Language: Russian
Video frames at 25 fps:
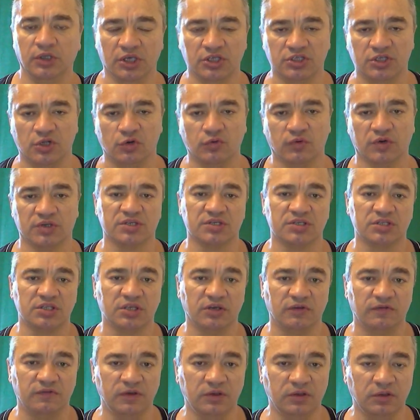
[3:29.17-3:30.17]
Если у вас
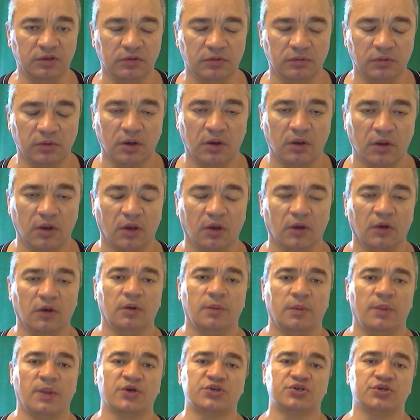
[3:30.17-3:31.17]
остеофиты
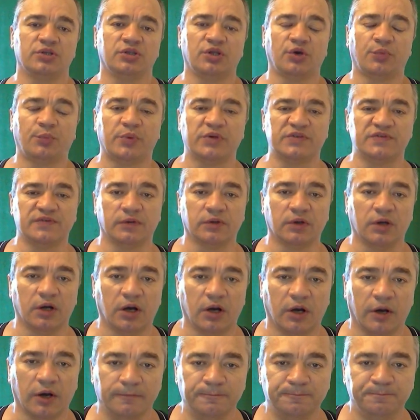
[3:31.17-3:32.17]
на шейных
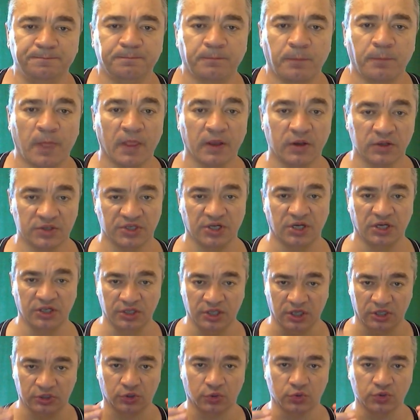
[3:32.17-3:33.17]
позвонках,
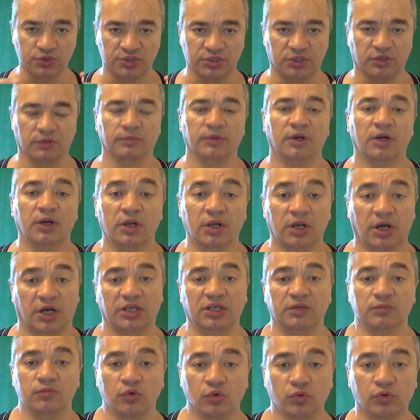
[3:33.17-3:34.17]
соляные отростки,
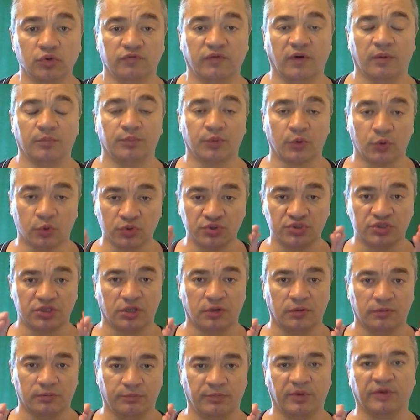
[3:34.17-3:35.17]
они могут вам
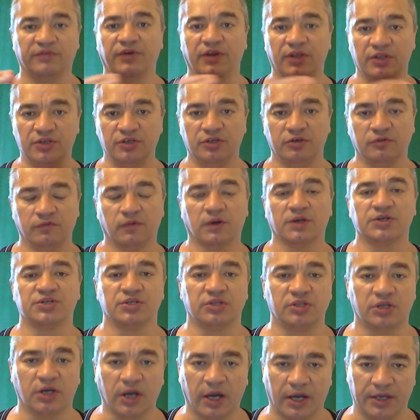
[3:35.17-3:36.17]
просто повредить
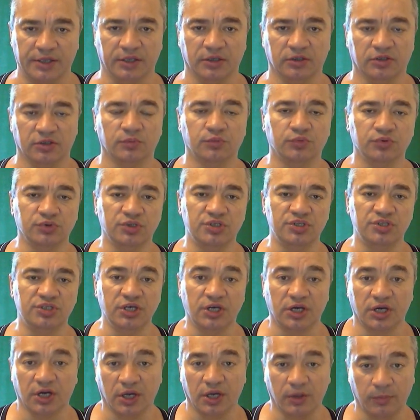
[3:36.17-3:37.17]
ваши ткани. Это будет
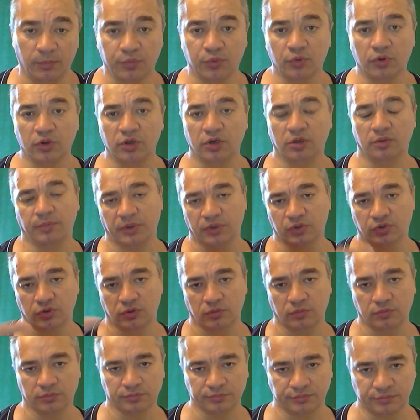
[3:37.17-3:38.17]
дикая боль,
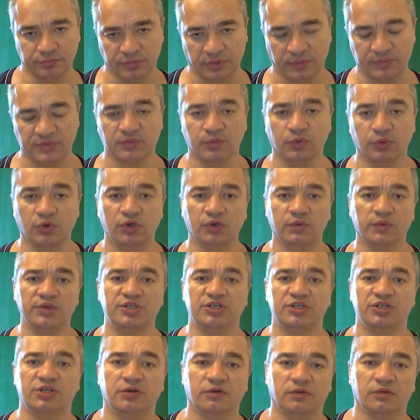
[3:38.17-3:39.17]
потом
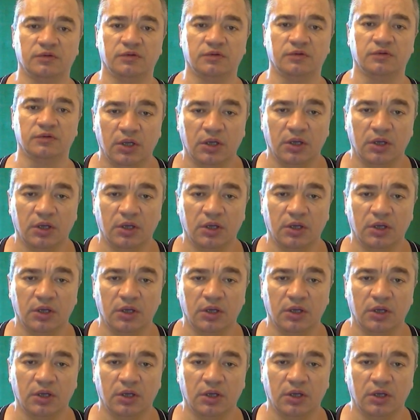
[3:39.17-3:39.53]
обезболивающие